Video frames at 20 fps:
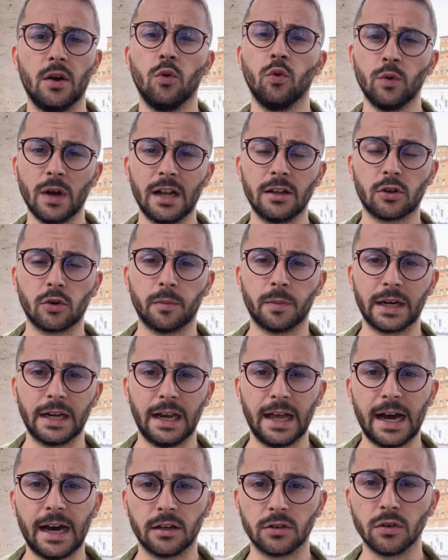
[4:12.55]
Un altro
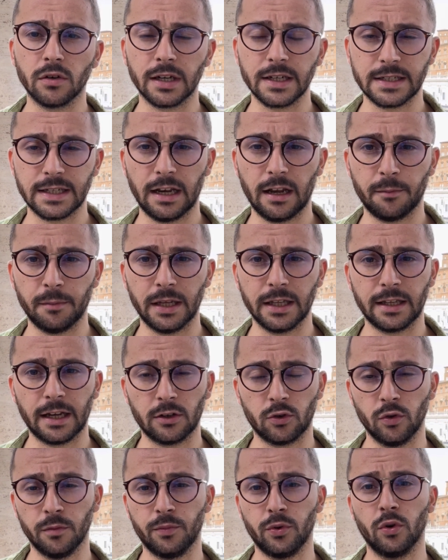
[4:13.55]
prelato che si è
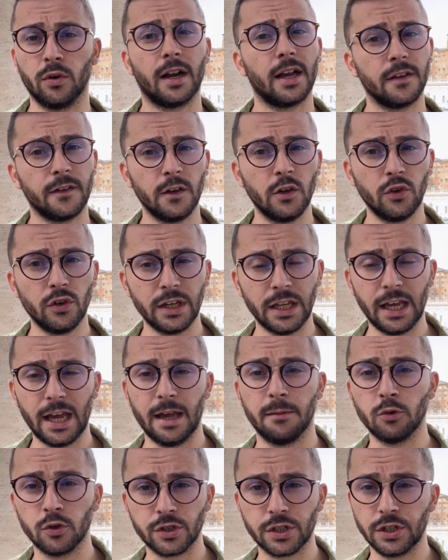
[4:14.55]
lamentato in più occasioni
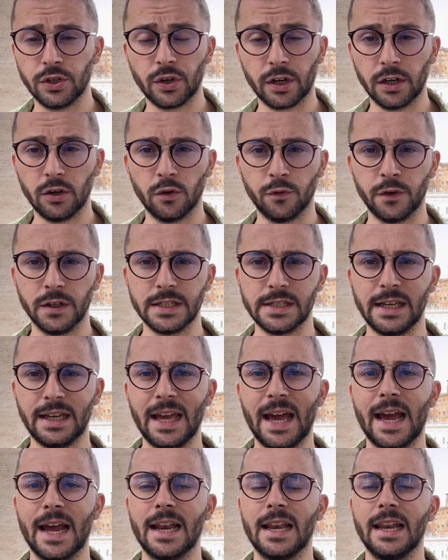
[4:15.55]
è Monsignorino
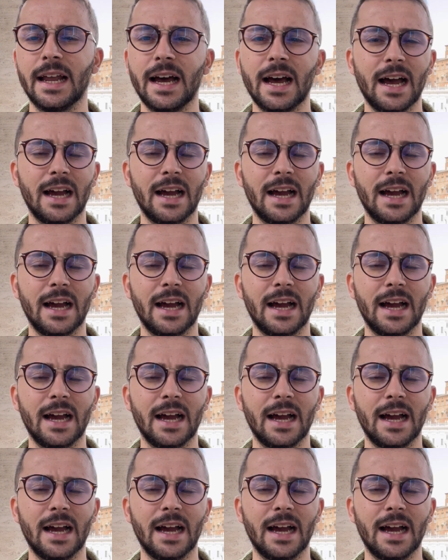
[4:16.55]
Fisichella,